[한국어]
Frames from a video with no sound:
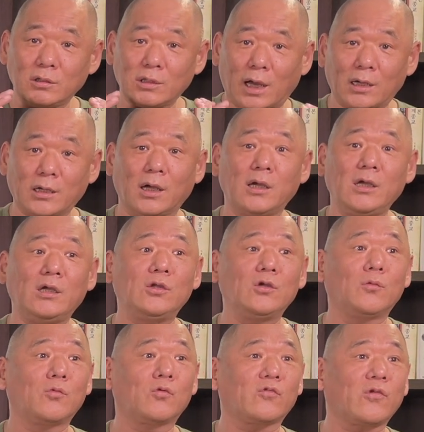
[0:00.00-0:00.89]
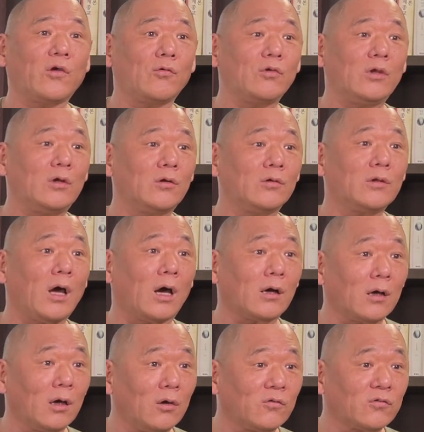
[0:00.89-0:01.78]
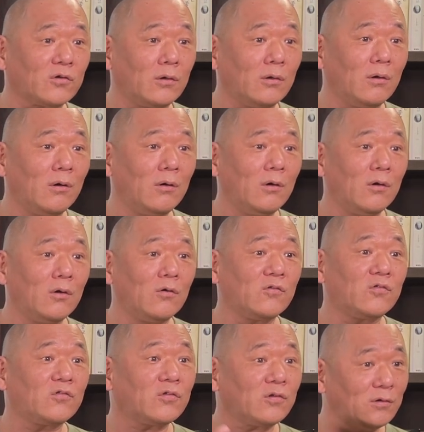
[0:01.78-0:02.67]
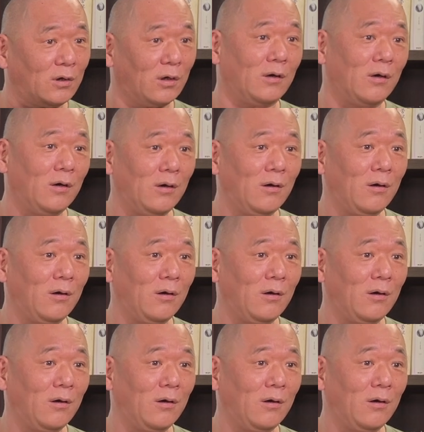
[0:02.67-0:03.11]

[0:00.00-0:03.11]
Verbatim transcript: 나라의 이념으로 세운 이런 나라에서 스승을